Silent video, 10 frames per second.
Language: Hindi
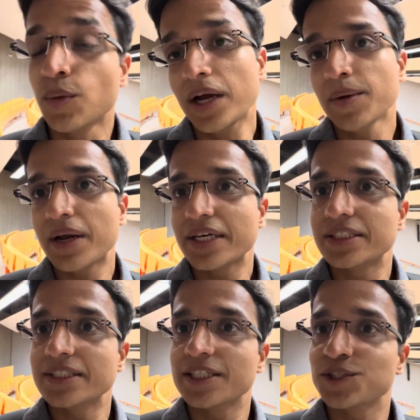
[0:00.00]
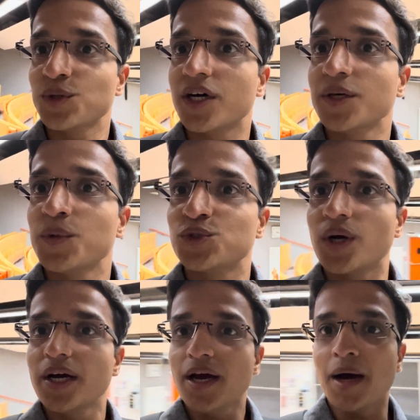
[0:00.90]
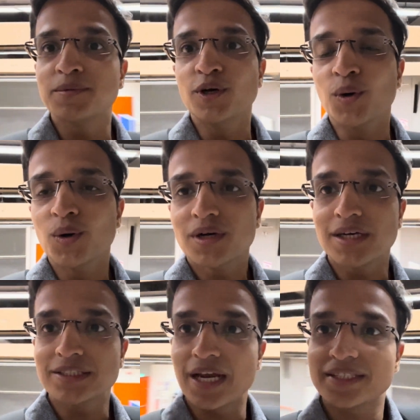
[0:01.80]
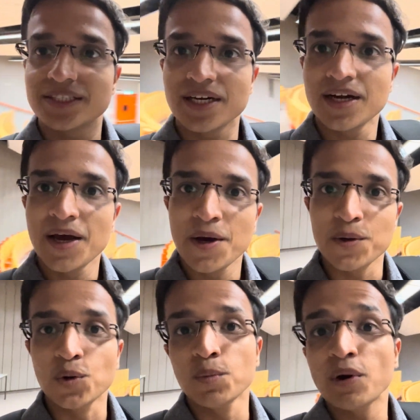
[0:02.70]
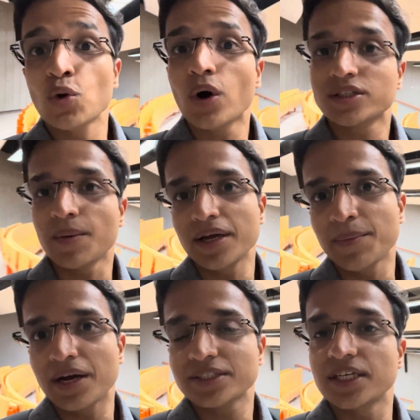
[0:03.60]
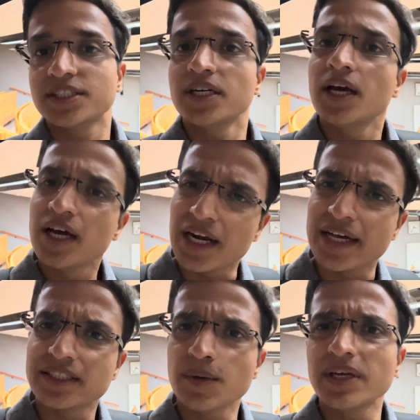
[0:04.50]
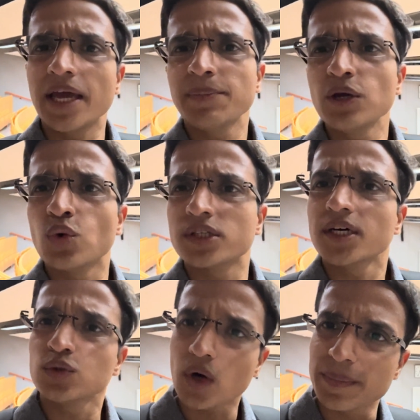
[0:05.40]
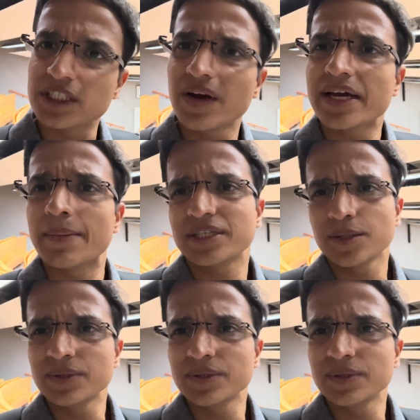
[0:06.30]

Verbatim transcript: तो भाई हमारा एक्सरसाइज सेशन तो खत्म हो चुका है अब देखो इस लेक्चर रूम में हुआ था भाई हमारा सेशन सेशन लेक्चर भी यहीं पे ही हुआ था थोड़ा पीछे वाले कैमरे से